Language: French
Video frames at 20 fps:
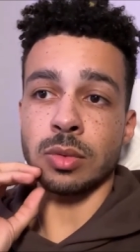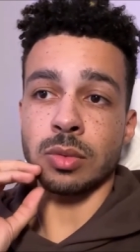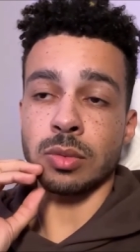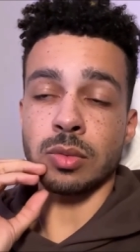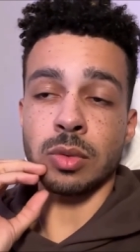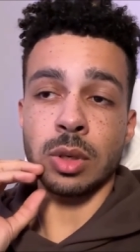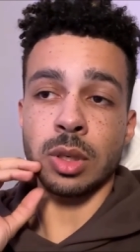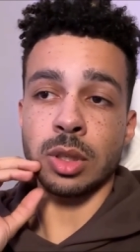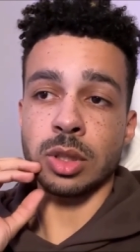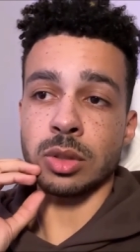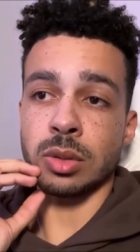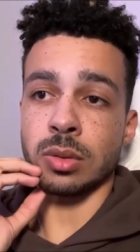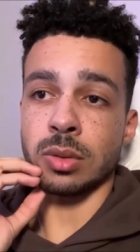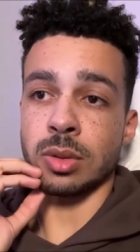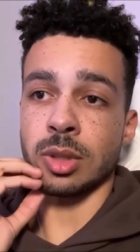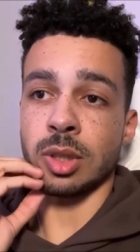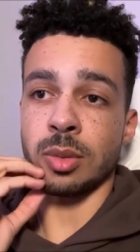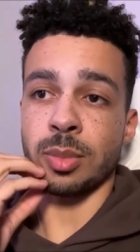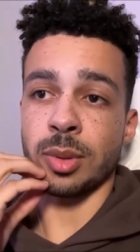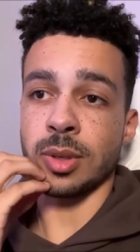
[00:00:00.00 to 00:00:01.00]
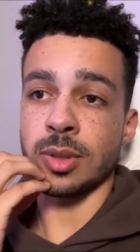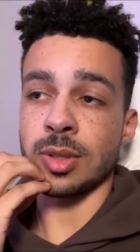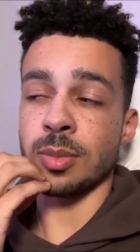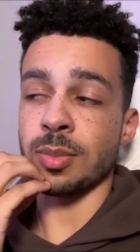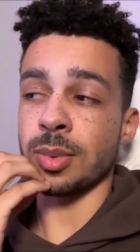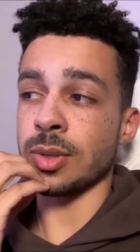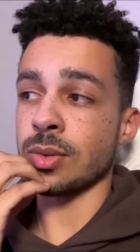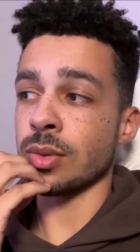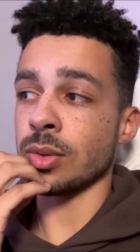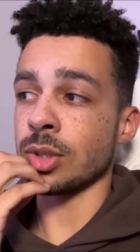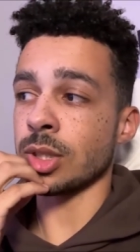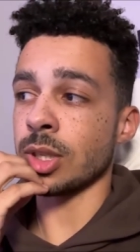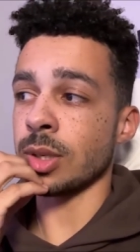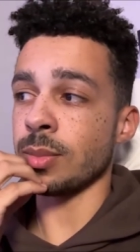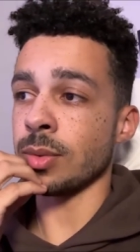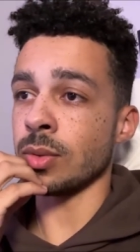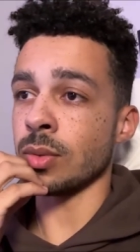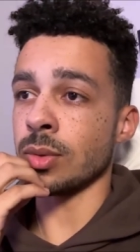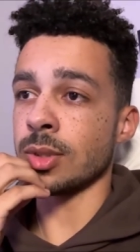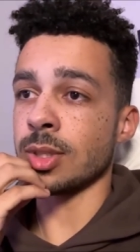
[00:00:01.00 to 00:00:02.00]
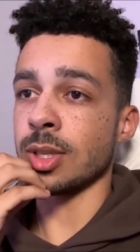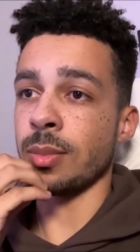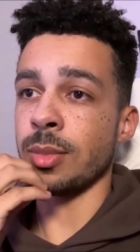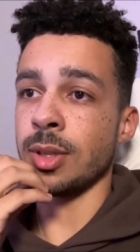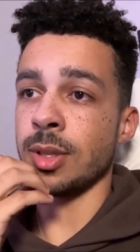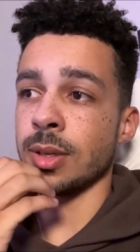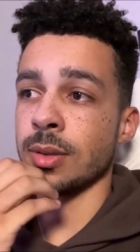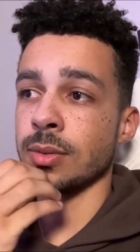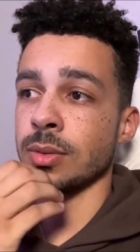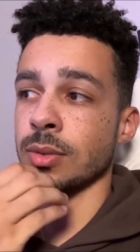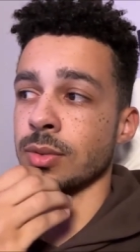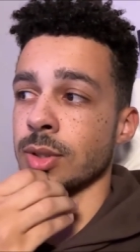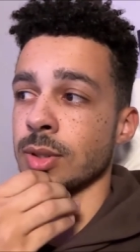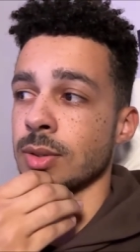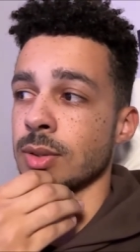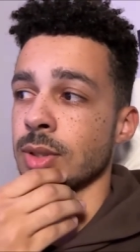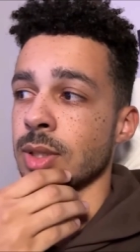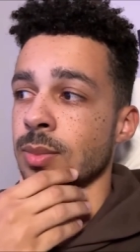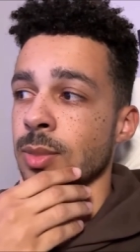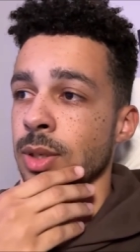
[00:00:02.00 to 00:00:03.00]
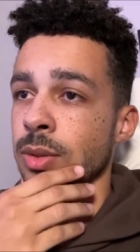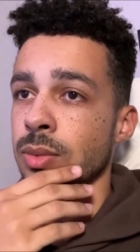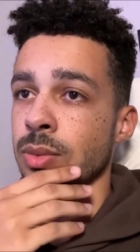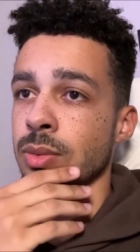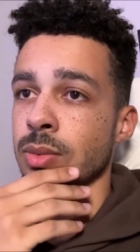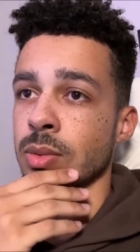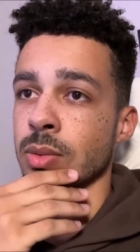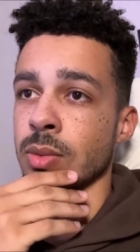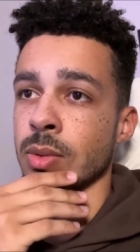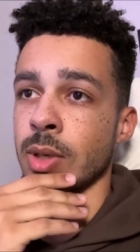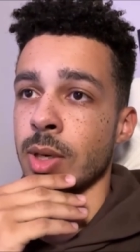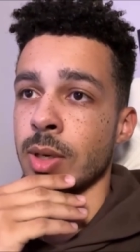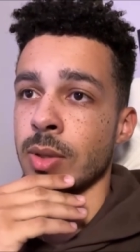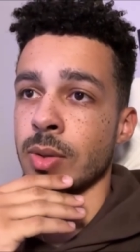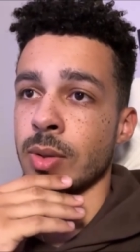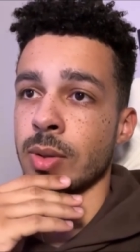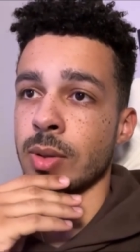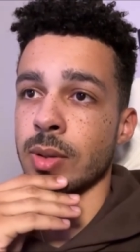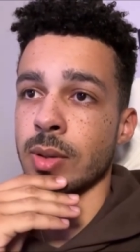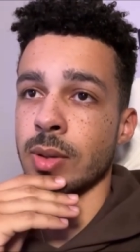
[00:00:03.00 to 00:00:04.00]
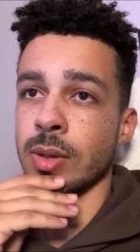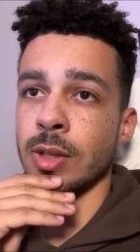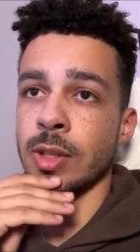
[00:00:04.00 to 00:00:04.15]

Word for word: voilà je sais pas c'est pas ce que j'aime donc ça m'énerve en fait ce qu'il m'accuse euh, à tort.